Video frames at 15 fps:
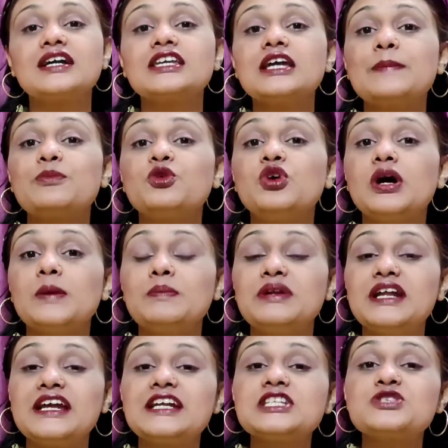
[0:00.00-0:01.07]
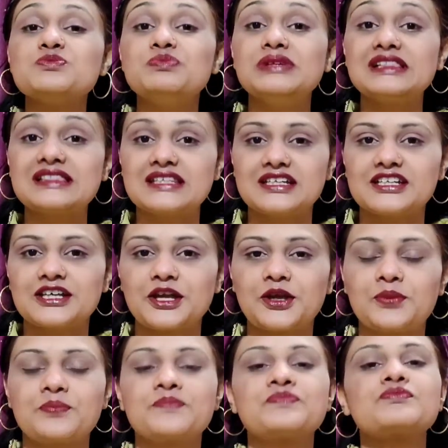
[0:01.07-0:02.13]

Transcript: ताकि आपको अपडेट्स मिलते रहें